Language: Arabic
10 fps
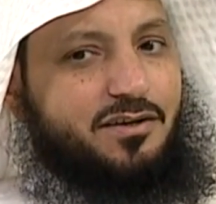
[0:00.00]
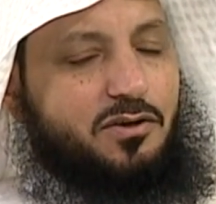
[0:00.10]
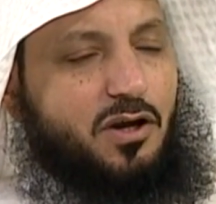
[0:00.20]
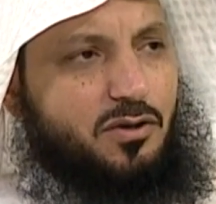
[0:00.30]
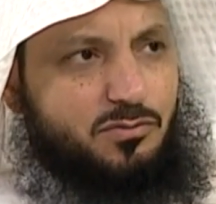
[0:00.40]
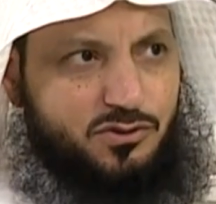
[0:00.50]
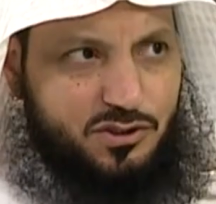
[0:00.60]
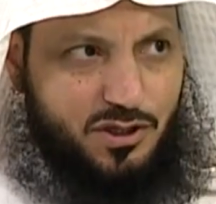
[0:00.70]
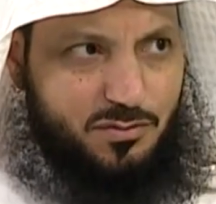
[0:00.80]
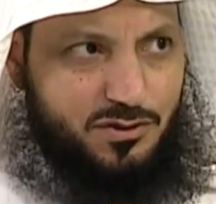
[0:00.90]
كان
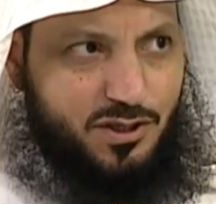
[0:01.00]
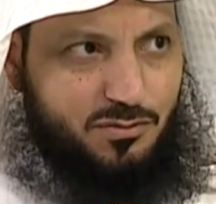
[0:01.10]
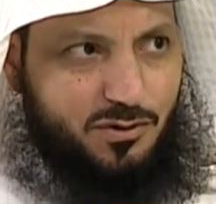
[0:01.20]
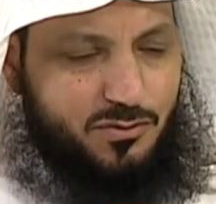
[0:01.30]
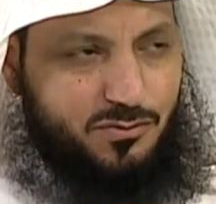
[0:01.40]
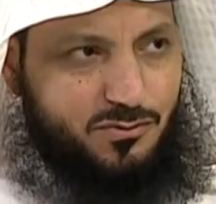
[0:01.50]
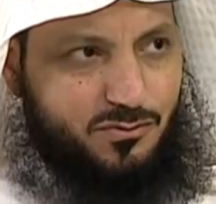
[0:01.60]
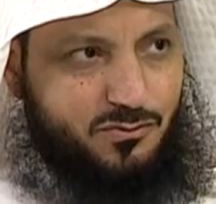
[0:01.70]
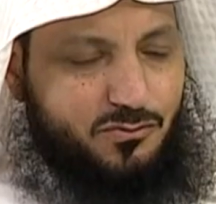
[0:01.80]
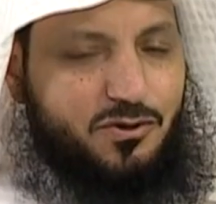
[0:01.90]
مستجاب الدعوه
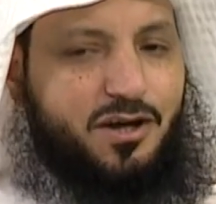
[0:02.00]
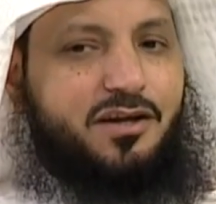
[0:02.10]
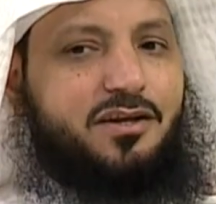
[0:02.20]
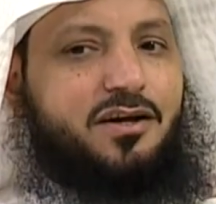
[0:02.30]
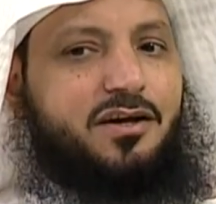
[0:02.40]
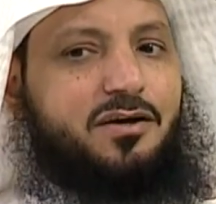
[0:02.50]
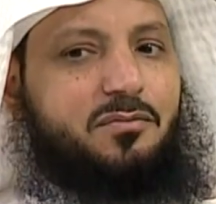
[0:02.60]
وكان